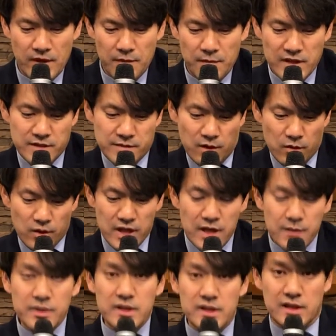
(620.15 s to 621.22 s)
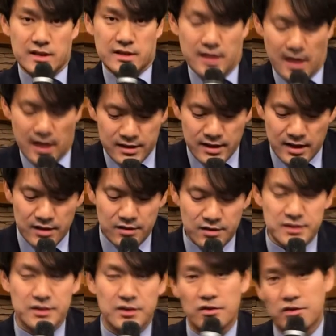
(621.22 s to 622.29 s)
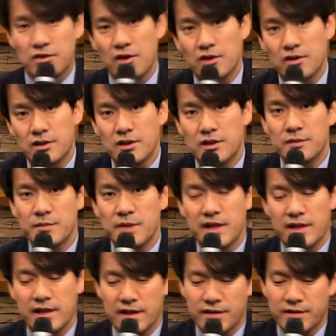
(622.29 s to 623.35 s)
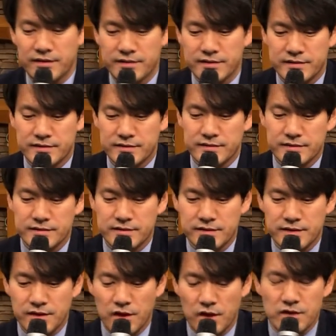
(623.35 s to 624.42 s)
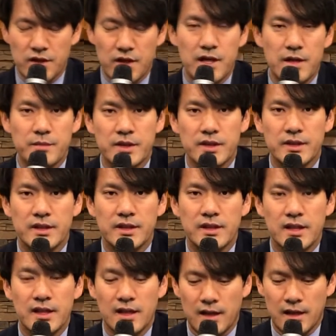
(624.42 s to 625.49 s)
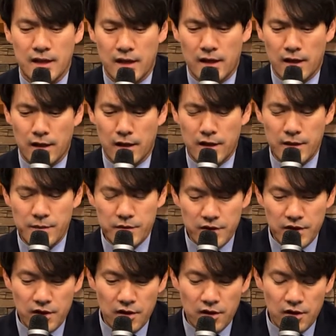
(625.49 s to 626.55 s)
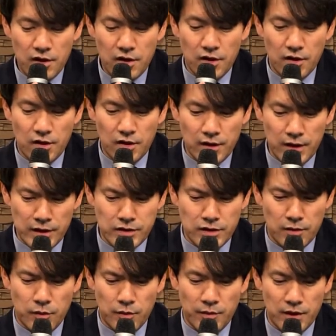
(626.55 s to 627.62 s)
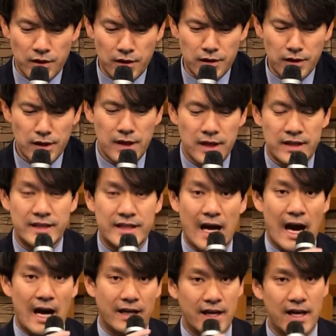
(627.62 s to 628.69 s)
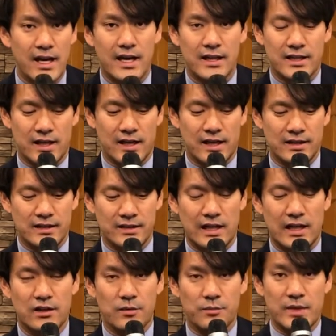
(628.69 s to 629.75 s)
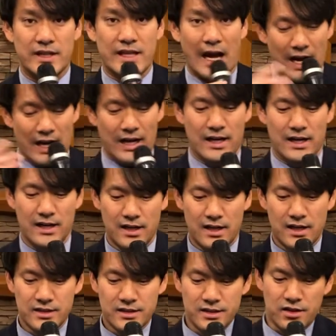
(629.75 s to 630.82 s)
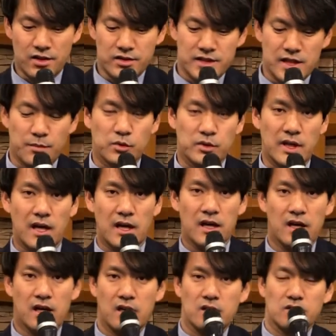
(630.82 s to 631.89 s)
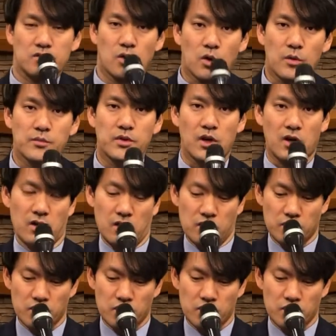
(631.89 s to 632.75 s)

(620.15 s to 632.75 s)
마지막으로 힘을 다한다는 것은 어떤 의미일까요? 여기서 힘은 히브리어에서 보면 양에 해당하는 단어입니다. 양, 즉 현재보다 조금 더